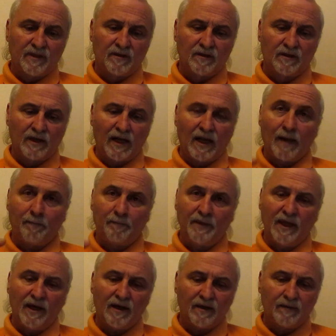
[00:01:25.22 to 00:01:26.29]
car la
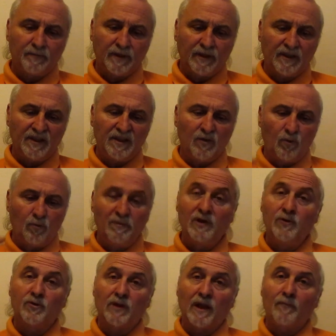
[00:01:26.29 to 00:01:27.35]
pierre crie au
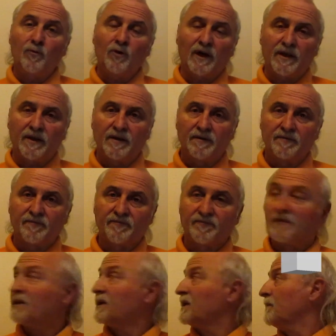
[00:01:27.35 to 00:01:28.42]
milieu de la muraille.
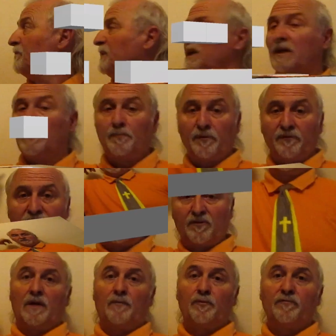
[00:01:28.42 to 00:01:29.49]
Il y a des briques, elles peuvent,
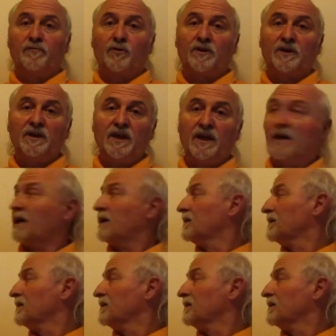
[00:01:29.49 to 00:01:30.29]
elles peuvent crier là.